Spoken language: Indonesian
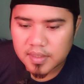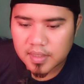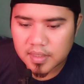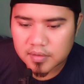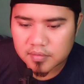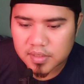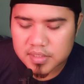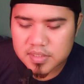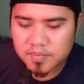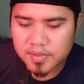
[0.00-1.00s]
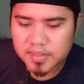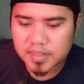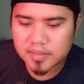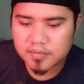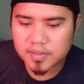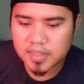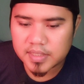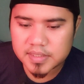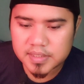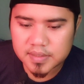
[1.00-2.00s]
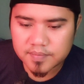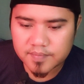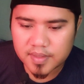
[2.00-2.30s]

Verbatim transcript: kal ula seperti anu kahiji